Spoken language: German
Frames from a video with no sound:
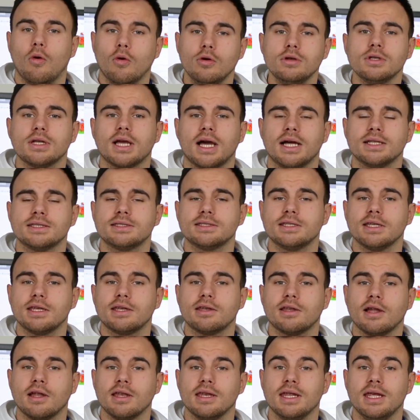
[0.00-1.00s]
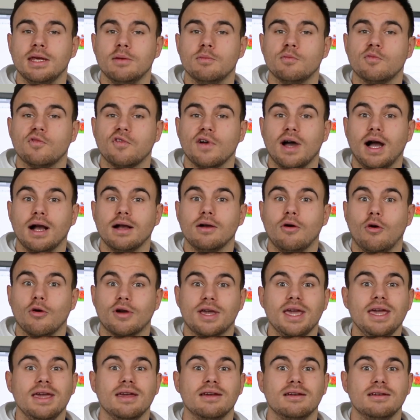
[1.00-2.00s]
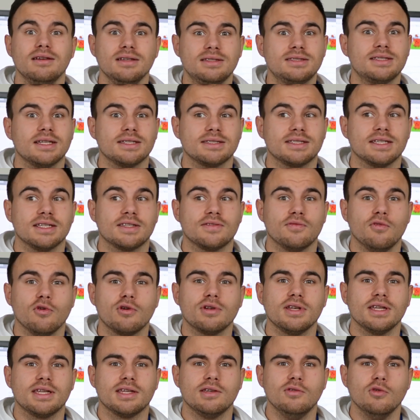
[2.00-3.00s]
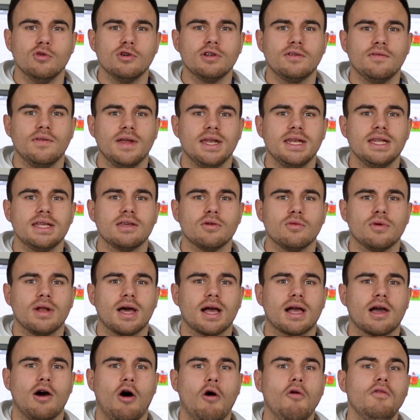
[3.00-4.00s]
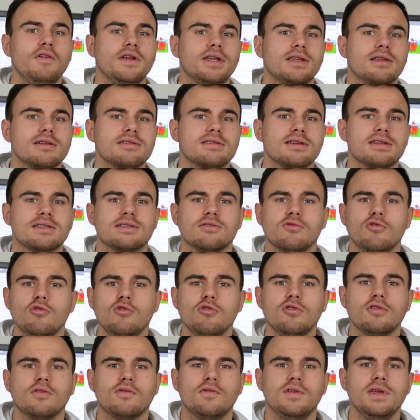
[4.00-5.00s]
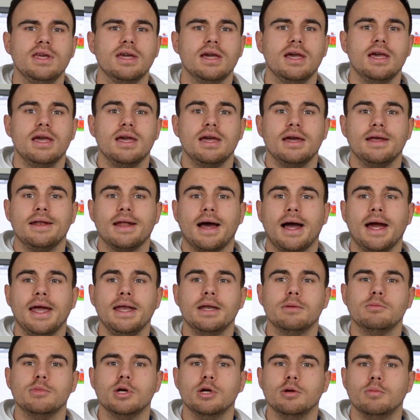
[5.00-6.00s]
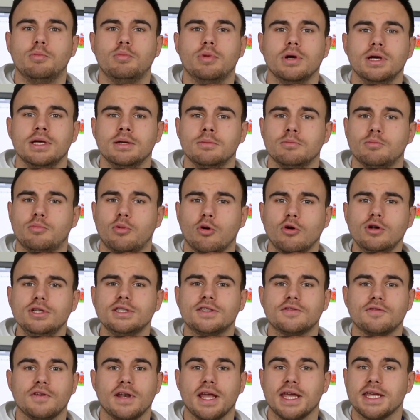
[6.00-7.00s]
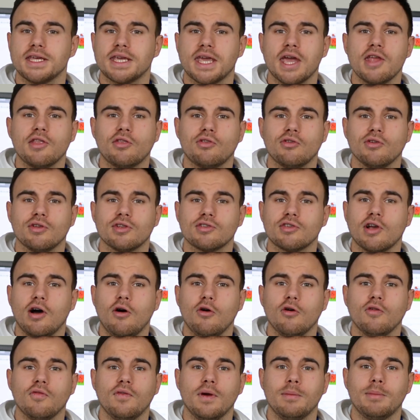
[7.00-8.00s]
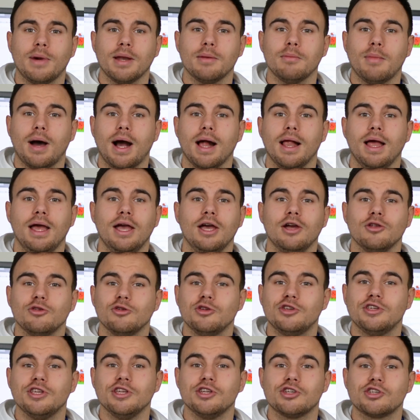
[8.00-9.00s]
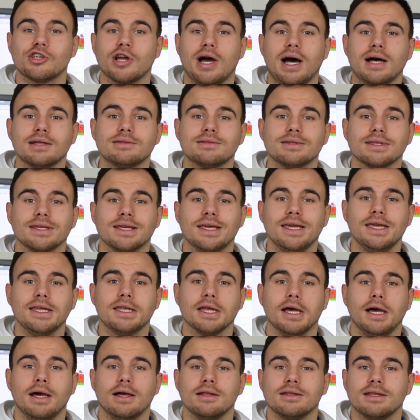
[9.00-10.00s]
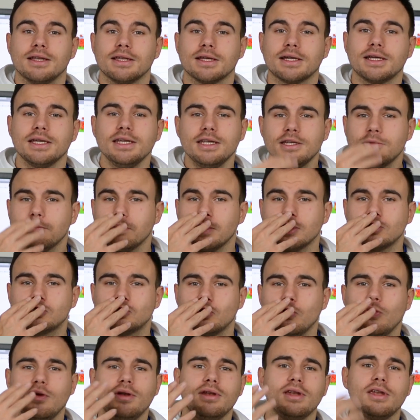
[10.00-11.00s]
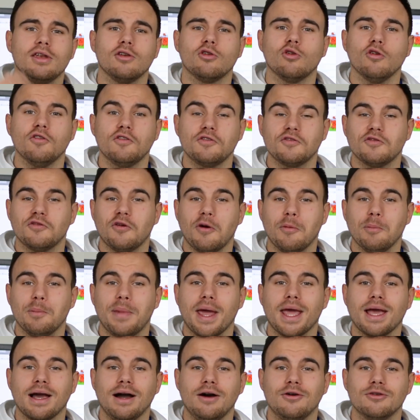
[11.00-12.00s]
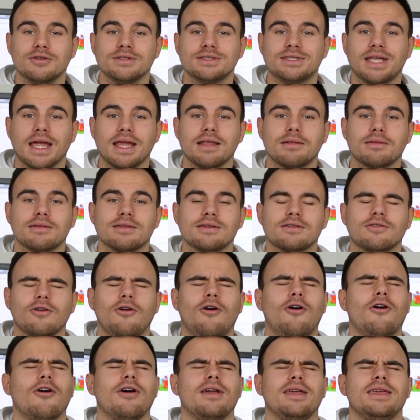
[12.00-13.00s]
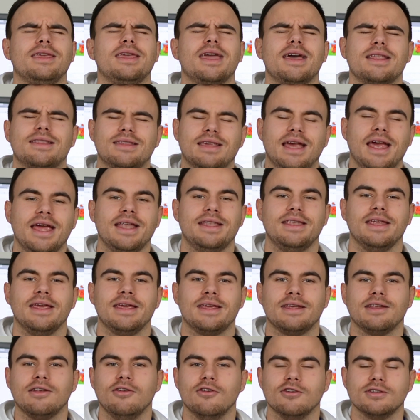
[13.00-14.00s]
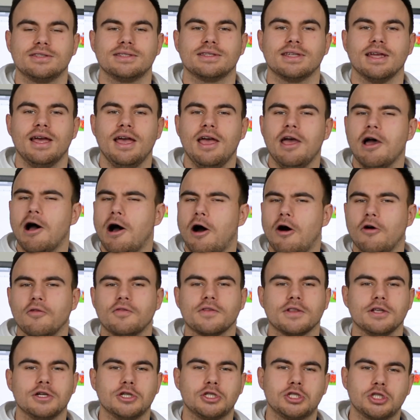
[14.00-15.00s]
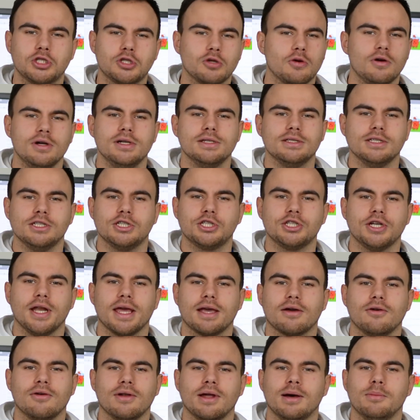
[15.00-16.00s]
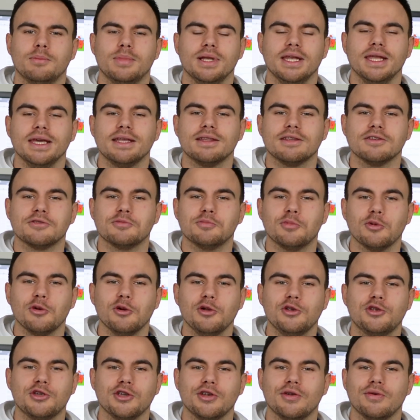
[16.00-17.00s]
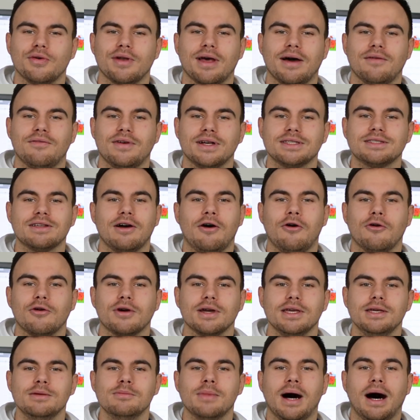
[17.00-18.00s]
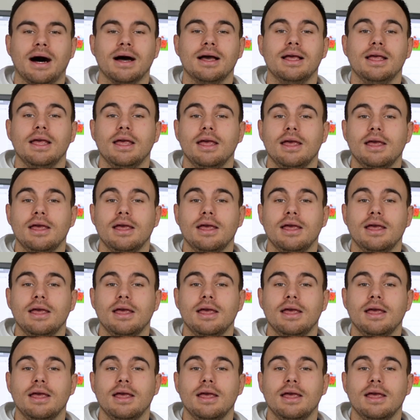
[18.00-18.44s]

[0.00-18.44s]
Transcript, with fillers: Und kannst dich dann eben fragen, okay, ist das jetzt wirklich notwendig oder kaufe ich das jetzt irgendwie in einem Impuls? Vielleicht kennst du das auch, wenn man mal durch die Straßen geht, dann riecht man schön den Duft vom Bäcker und denkt sich, oh, jetzt hätte ich Lust auf eine Streuselschnecke oder ein belegtes Brötchen oder was auch immer.